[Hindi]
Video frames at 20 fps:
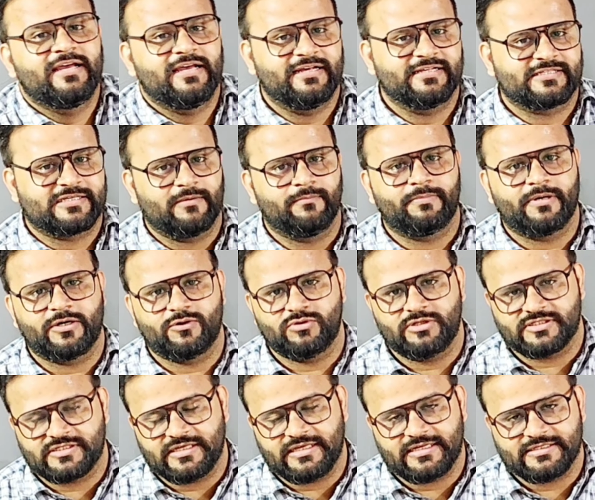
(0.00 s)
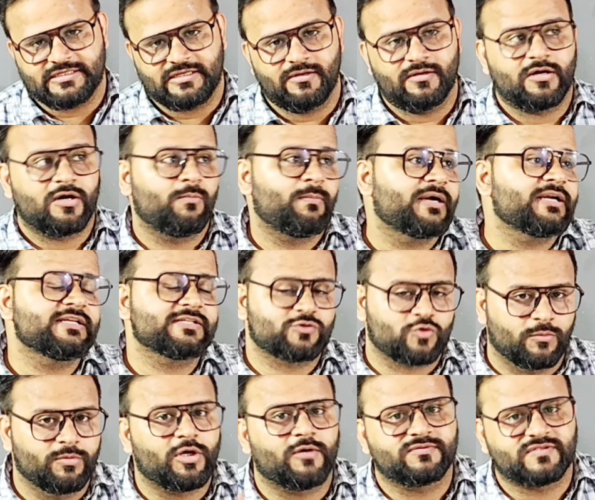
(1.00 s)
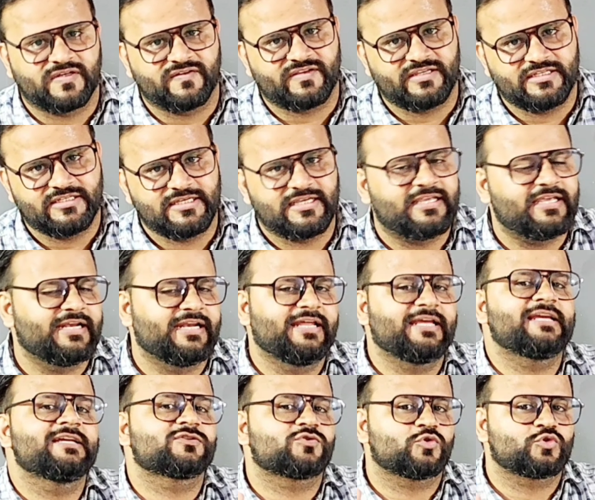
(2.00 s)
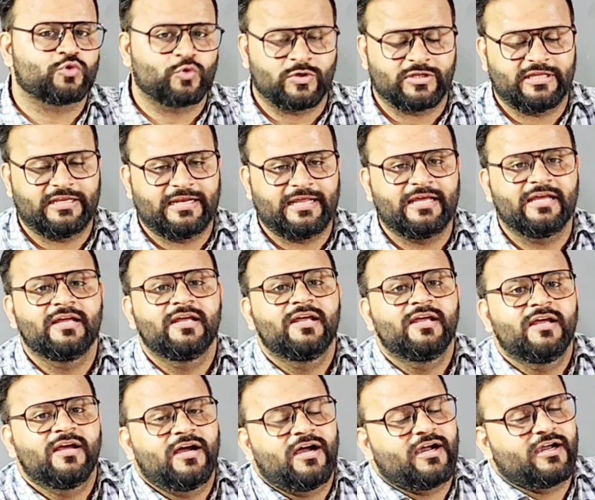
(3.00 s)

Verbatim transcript: एज़ कम्पेयर टू दशहरा सेल बट इसको भी ऑब्जर्व कीजिए ये नहीं कि इसको छोड़ देना है